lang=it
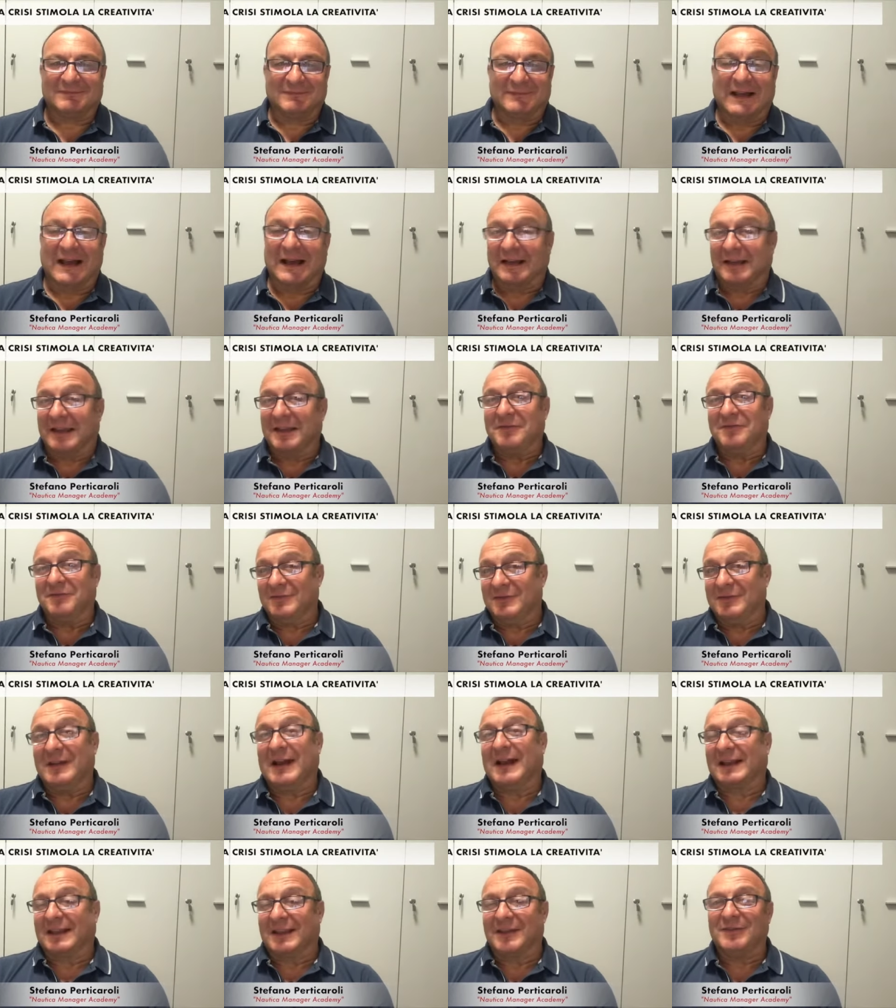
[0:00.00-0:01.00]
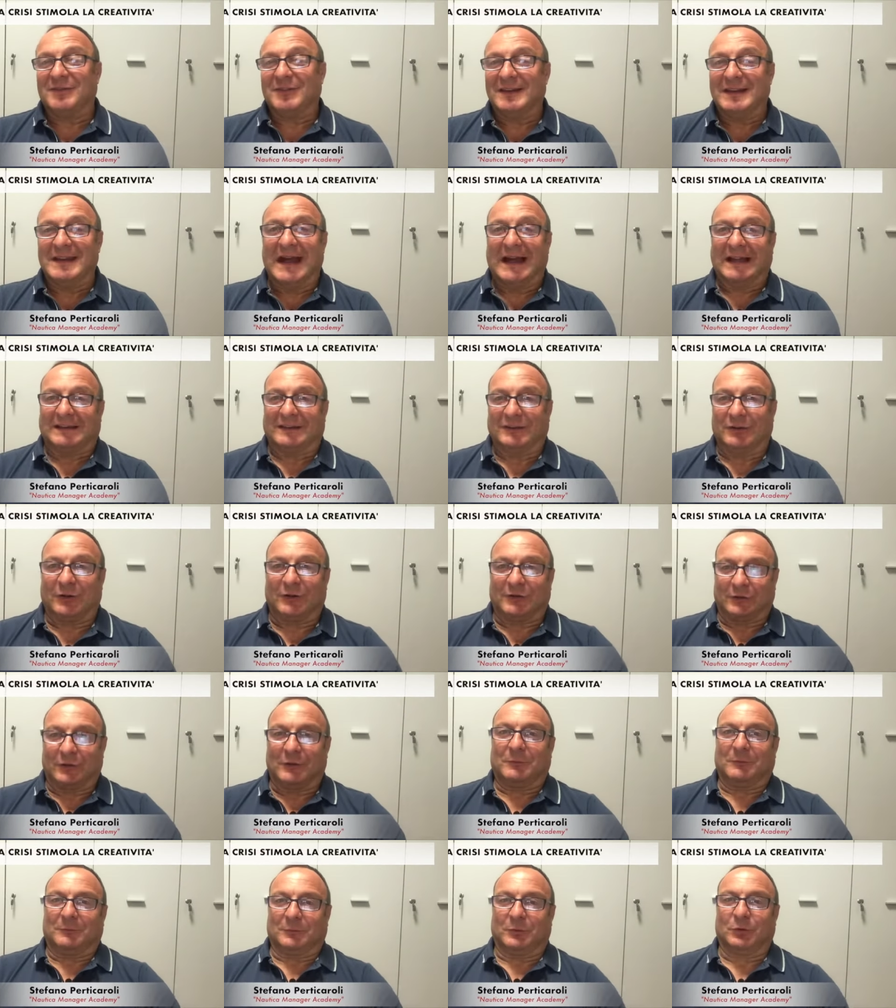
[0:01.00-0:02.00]
anche, invi- anche, invidiati, no?
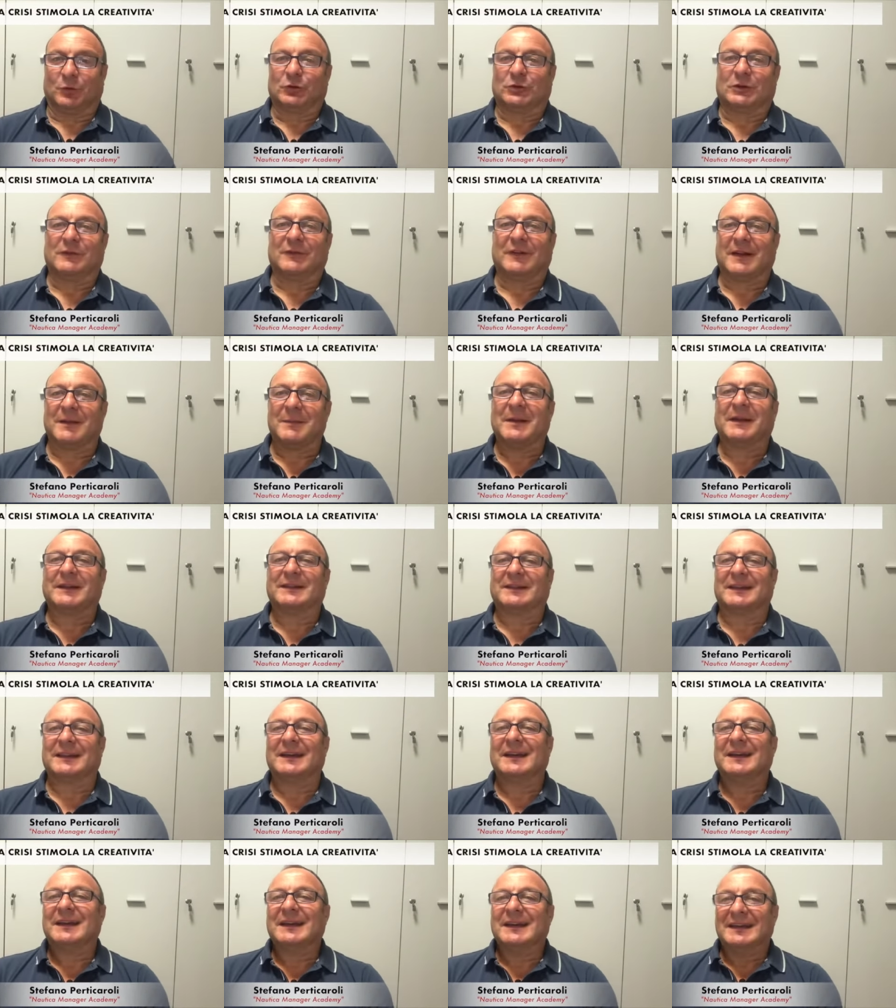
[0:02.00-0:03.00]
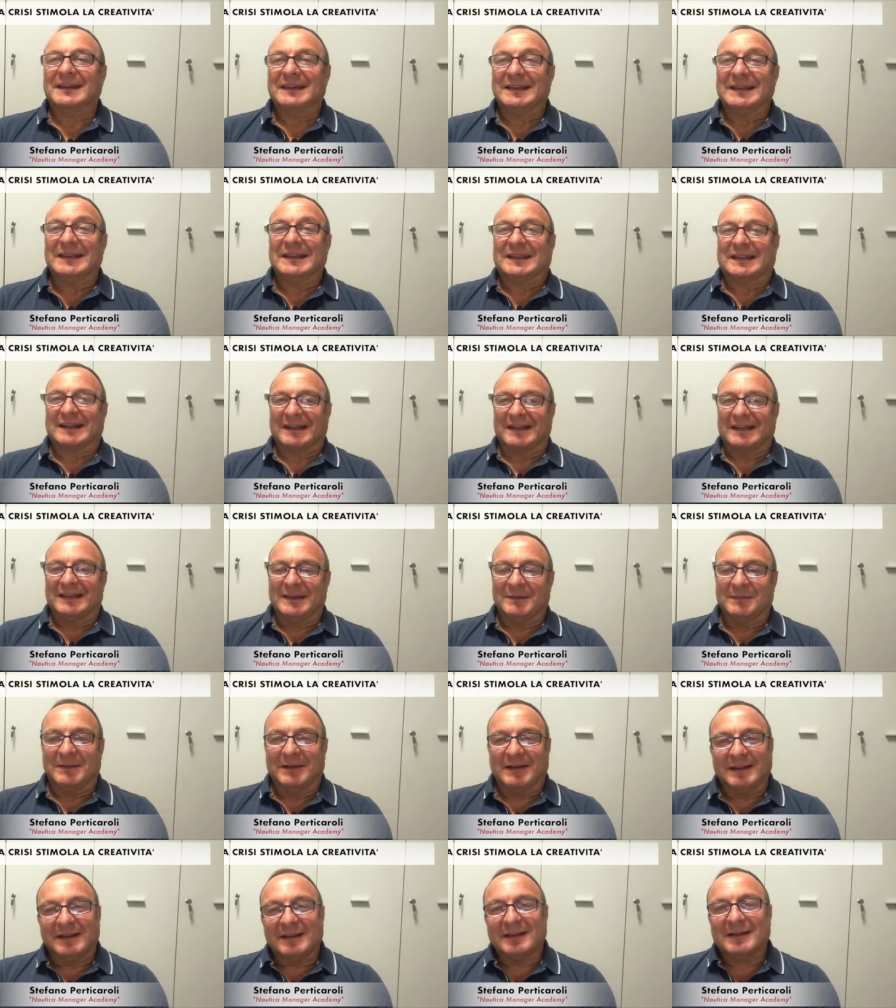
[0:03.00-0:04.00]
sono prodotti veramente
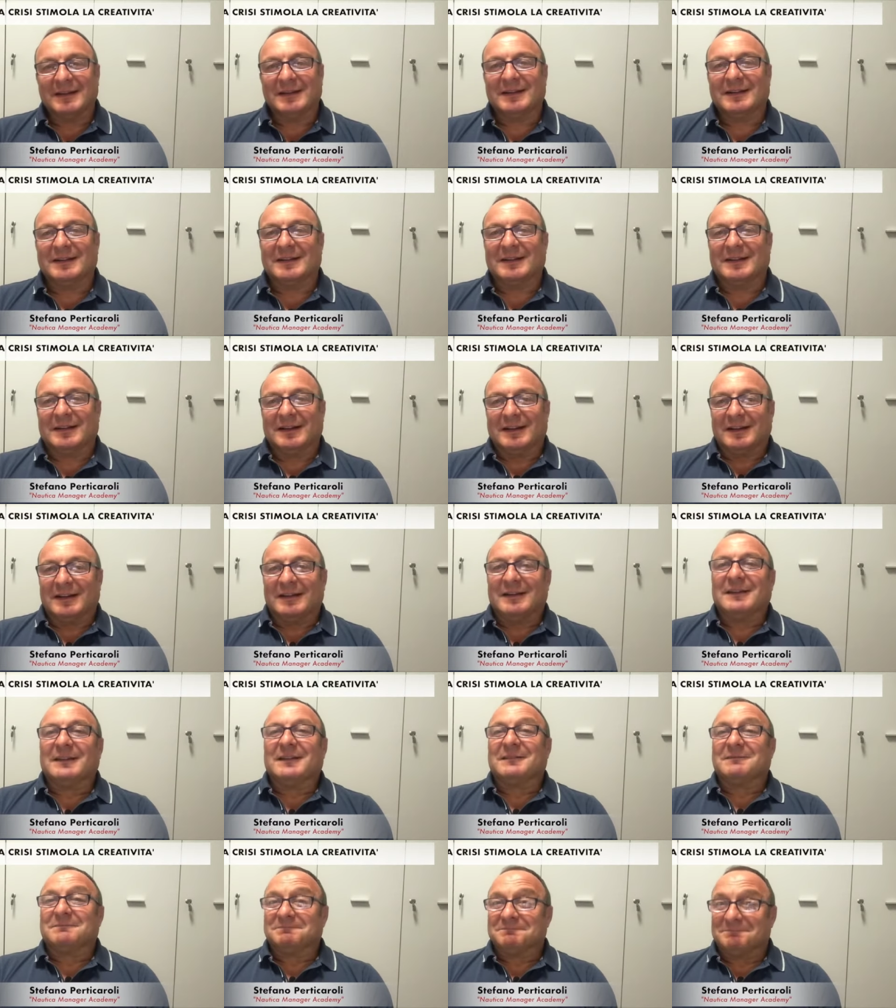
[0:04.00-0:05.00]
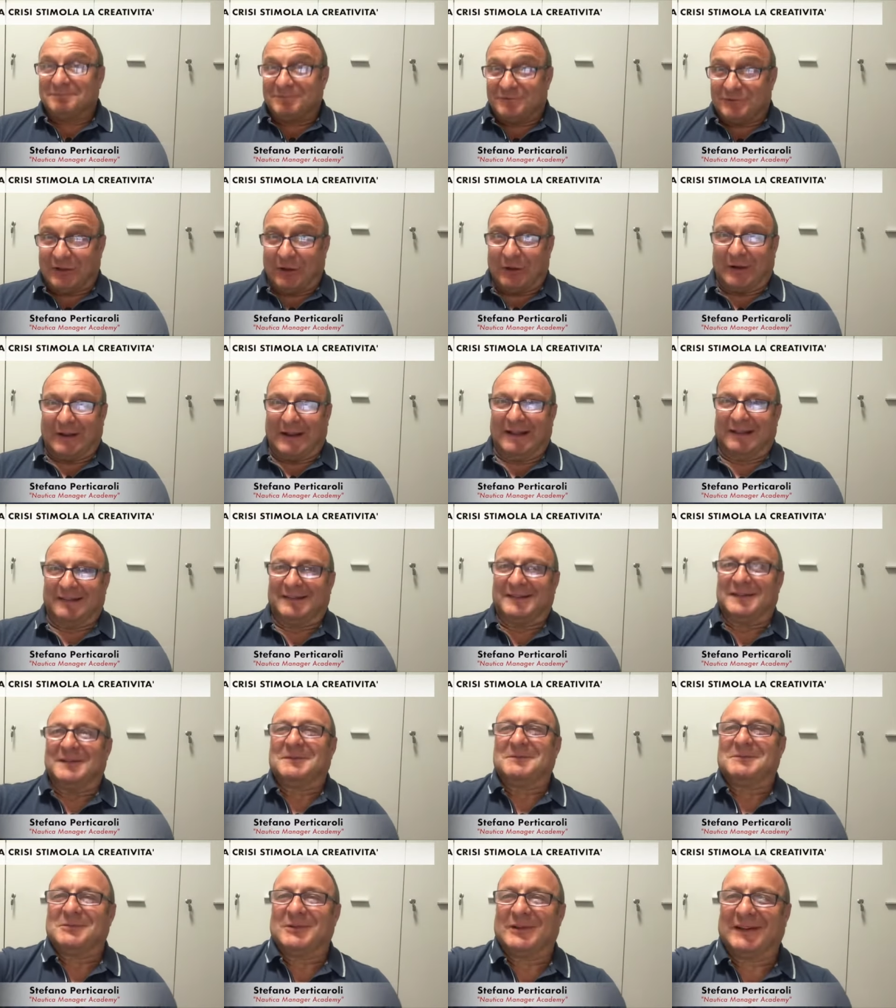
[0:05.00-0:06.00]
incredibili. Ciao
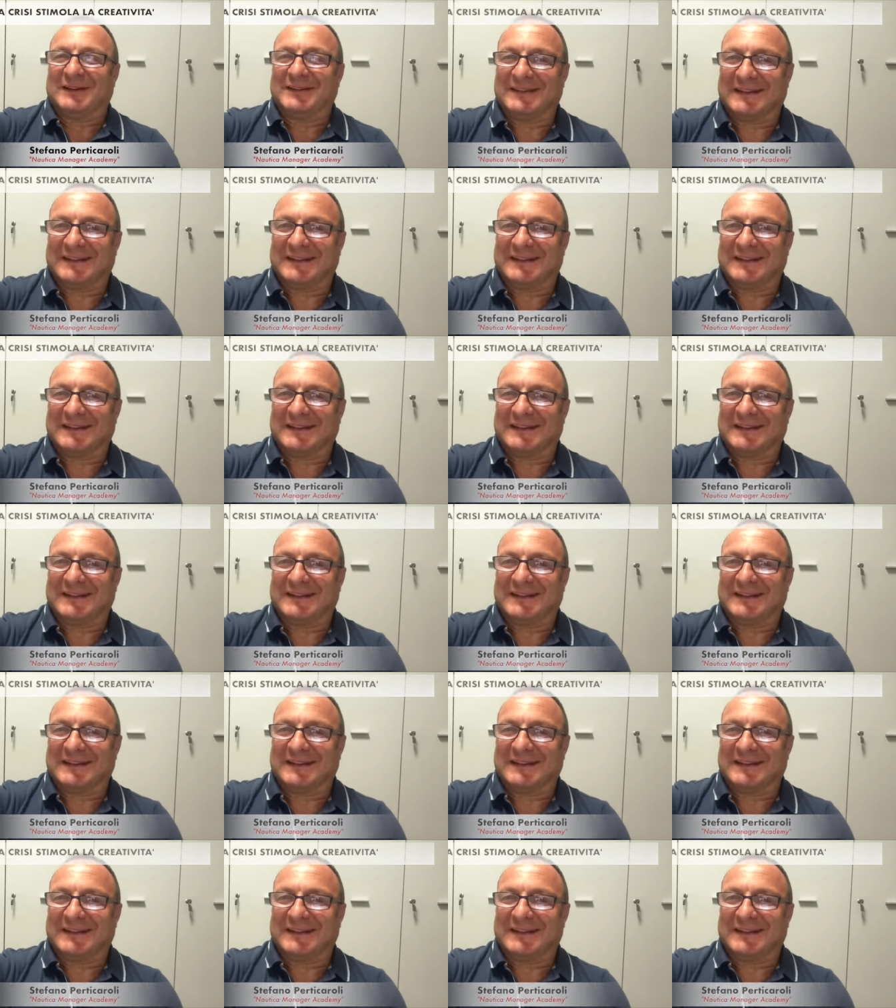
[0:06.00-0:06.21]
ragazzi, buona